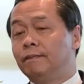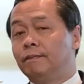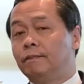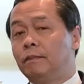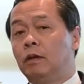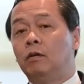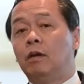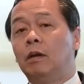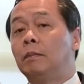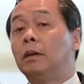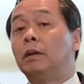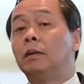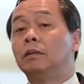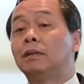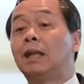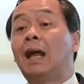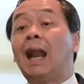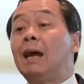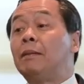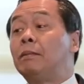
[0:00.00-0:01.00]
เพราะว่ามัน
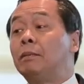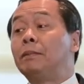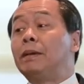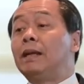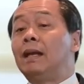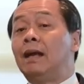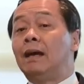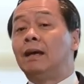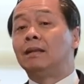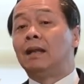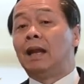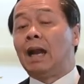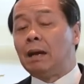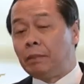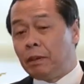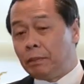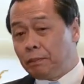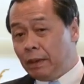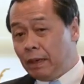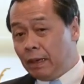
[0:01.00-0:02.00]
ตลาดมันปิดแล้วตลาด
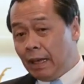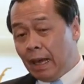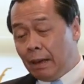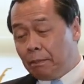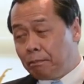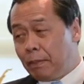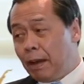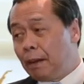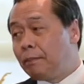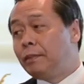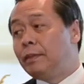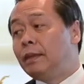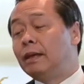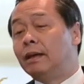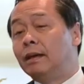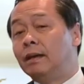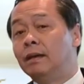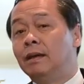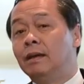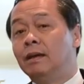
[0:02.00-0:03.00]
มันเปิดแค่แป๊บเดีย
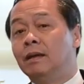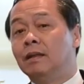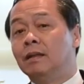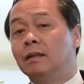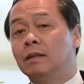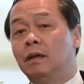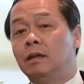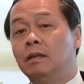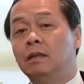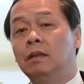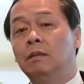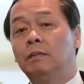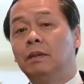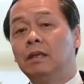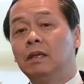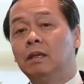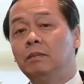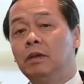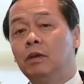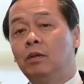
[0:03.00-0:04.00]
วตอนที่มั
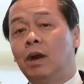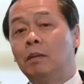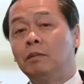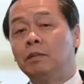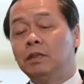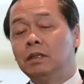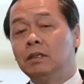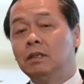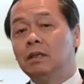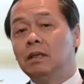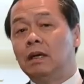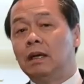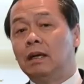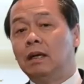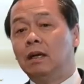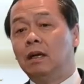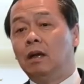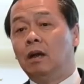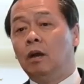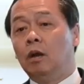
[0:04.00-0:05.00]
นยังมีความเชื่อ
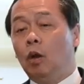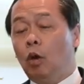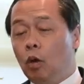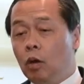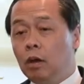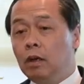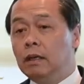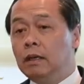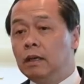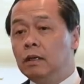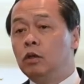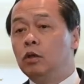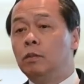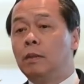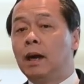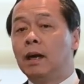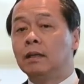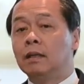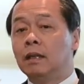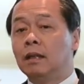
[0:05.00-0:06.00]
หลงเหลืออยู่
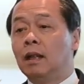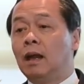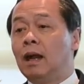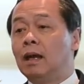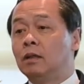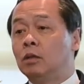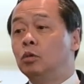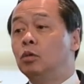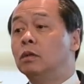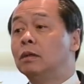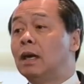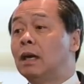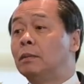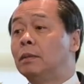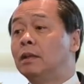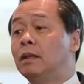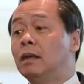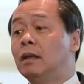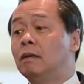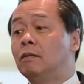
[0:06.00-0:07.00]
บ้างในตลาดทุนต่าง
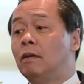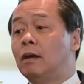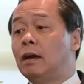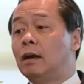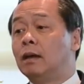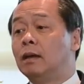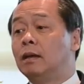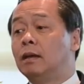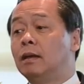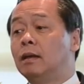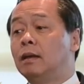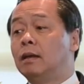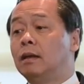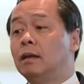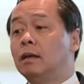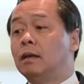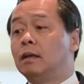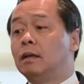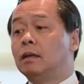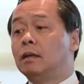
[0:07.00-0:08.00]
ประเทศว่า
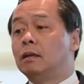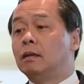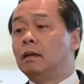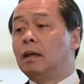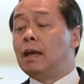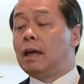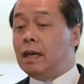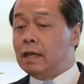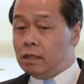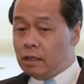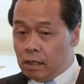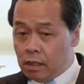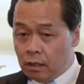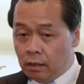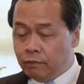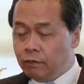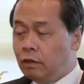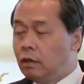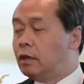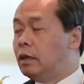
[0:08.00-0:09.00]
เอเชีย
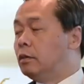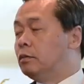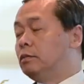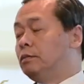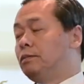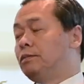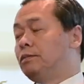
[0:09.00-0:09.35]
จะฟื้นเร็ว